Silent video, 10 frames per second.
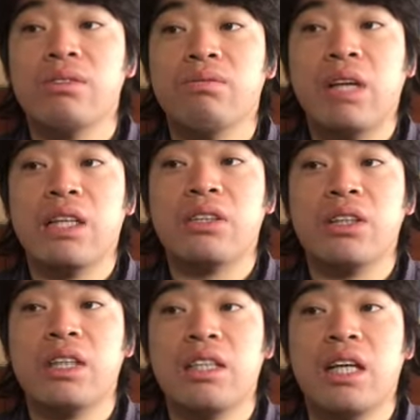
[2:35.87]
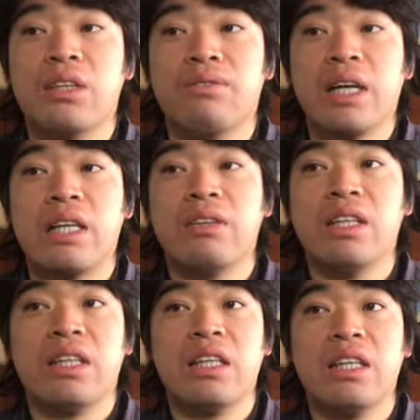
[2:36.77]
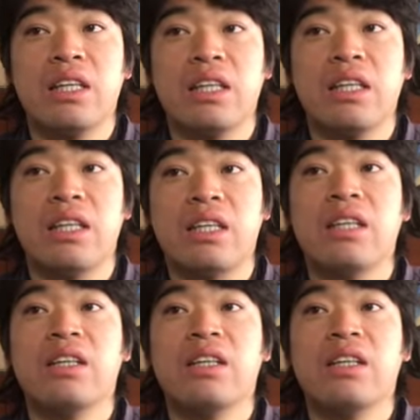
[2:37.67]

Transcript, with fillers: まあ、1日はあの、バターの日記、